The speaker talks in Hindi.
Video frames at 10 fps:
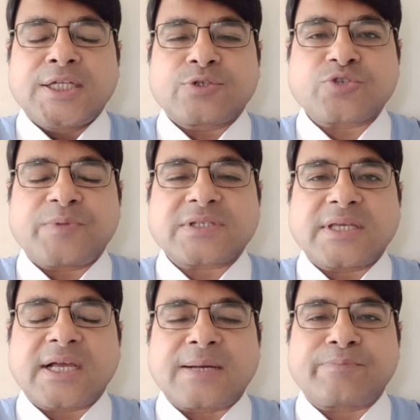तो उसमें से
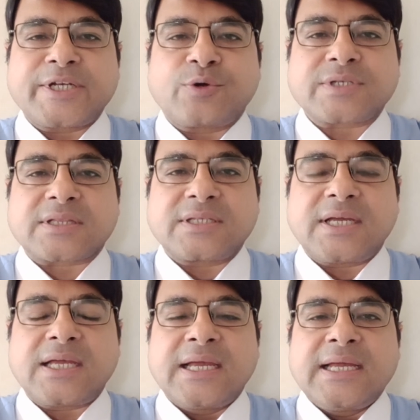ये कंपनी हो सकती
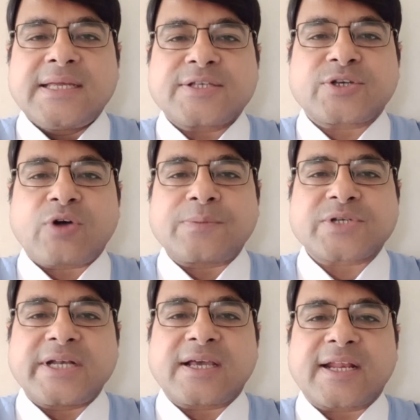है इसको आप
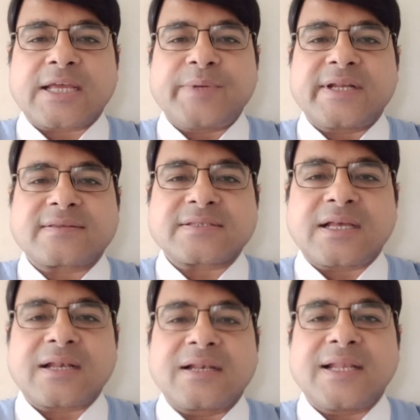स्टडी करके भी
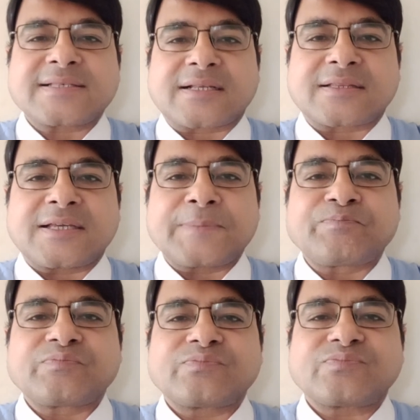डिसीजन ले सकते हैं
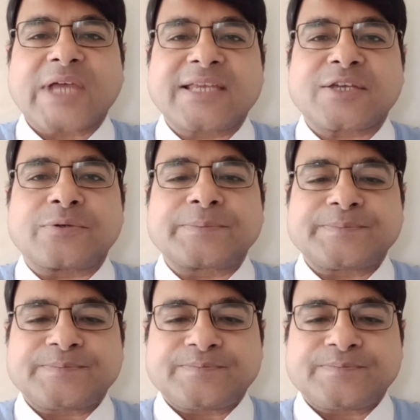थैंक यू